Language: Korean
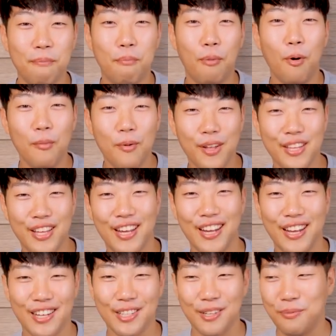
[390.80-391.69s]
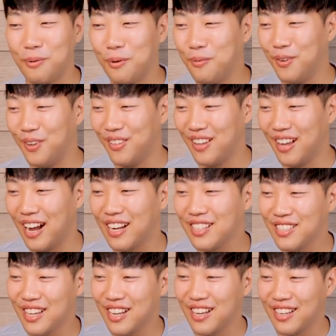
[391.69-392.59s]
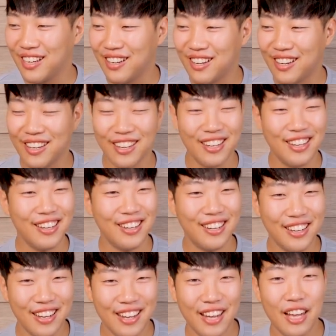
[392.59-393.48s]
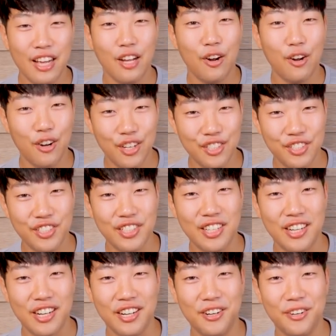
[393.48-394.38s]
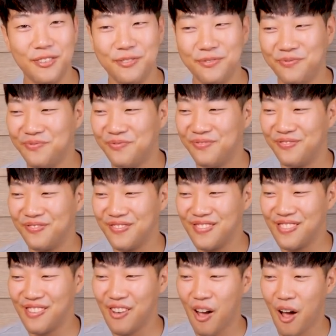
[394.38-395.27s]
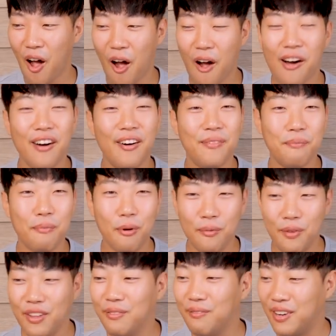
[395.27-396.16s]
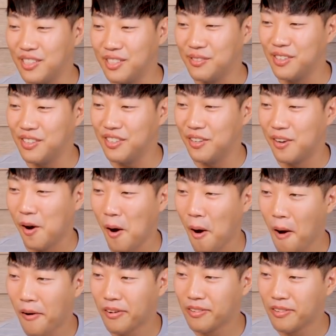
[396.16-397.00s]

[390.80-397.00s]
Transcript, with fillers: 보면 얘기하세요 보면 항상 이렇게 열려 있으니까요 보면 말씀하세요